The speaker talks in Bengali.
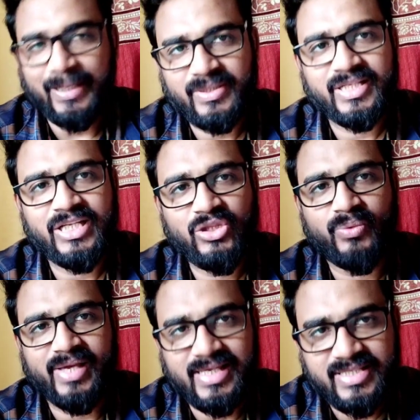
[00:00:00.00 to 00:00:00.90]
রাবণ
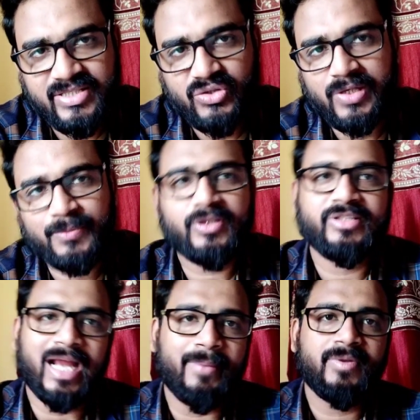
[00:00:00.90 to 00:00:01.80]
কিন্তু এসছিল এবং
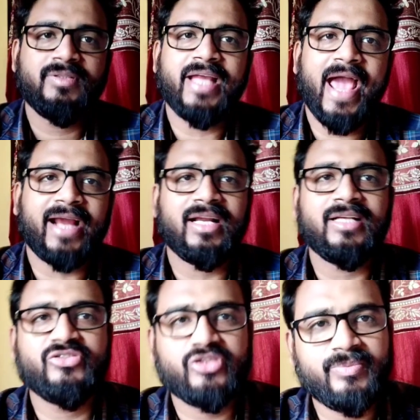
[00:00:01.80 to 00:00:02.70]
রাবণ একটা
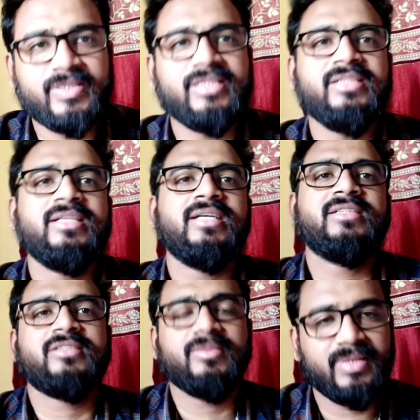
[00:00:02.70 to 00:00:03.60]

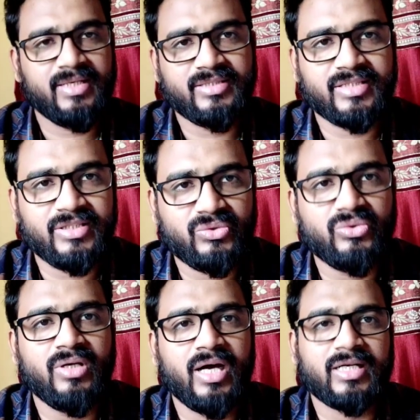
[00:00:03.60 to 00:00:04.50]
ট্রিমেন্ডাস ট্রিমেন্ডাস
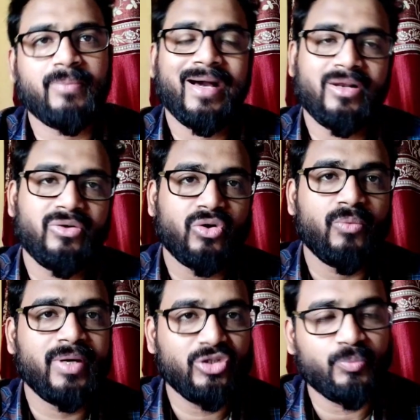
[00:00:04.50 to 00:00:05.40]
কিন্তু একটা ভালো
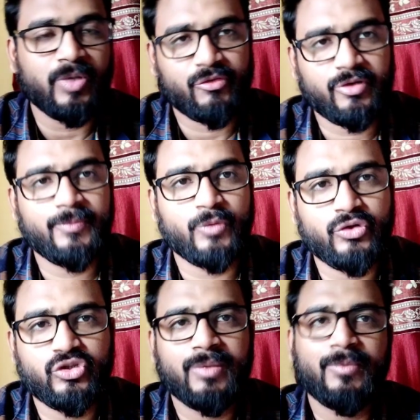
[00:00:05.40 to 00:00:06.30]
রকম কিন্তু পারফর্ম
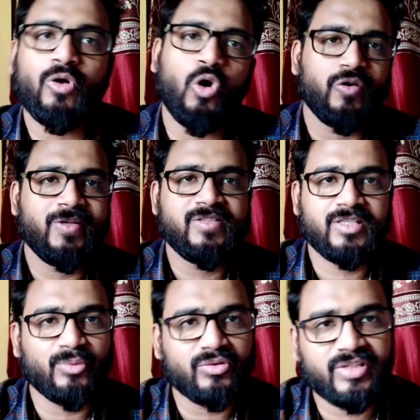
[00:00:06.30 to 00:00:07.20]
করেছিল এবং
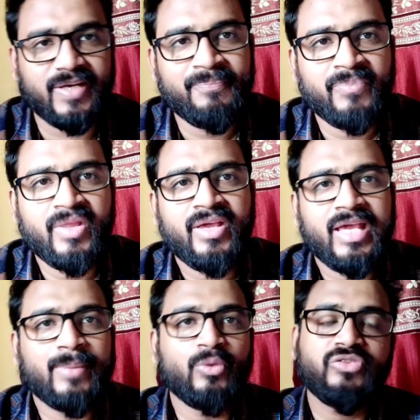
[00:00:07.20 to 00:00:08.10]
অডিয়েন্সের মধ্যে
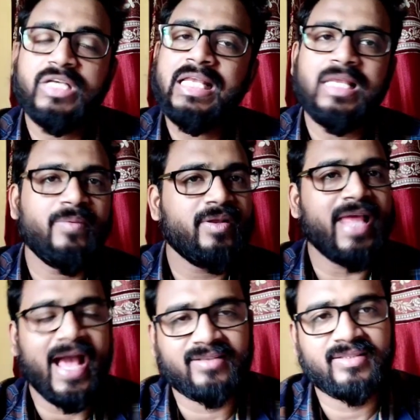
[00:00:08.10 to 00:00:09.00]
এবং সেই
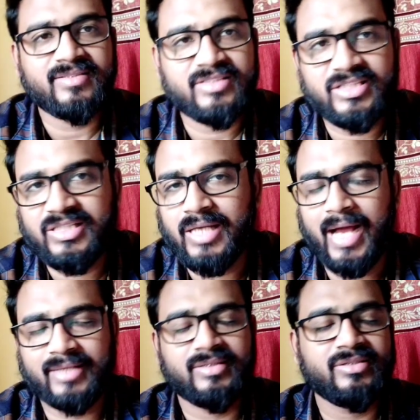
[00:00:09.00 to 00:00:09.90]
লেভেলের অ্যাকশনস
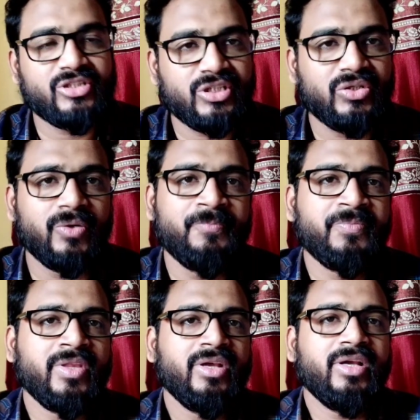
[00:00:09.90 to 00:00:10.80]
অ্যাকশনস ছিল
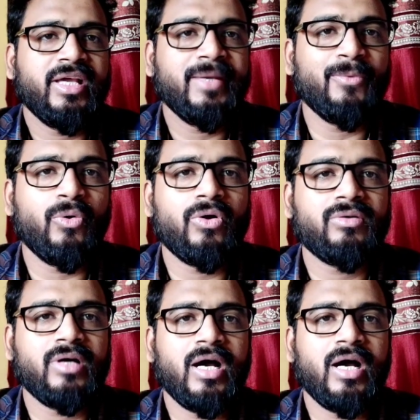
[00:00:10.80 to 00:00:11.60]
এবং